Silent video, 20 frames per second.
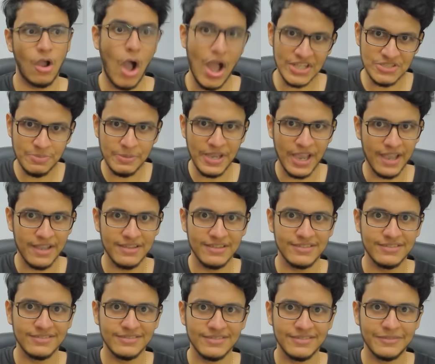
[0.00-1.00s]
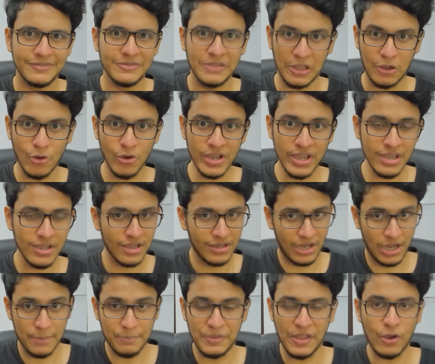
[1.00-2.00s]
आज भी है देखोगे
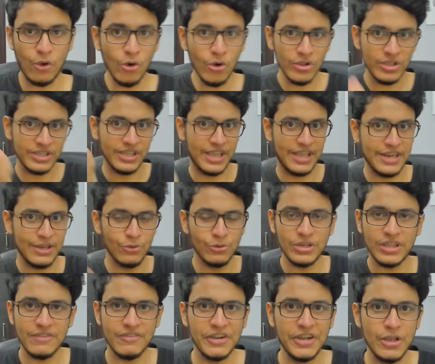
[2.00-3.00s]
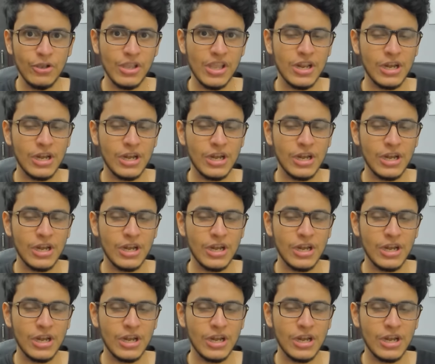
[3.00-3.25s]
क्लिप देखो ये रही उनकी वीडियो की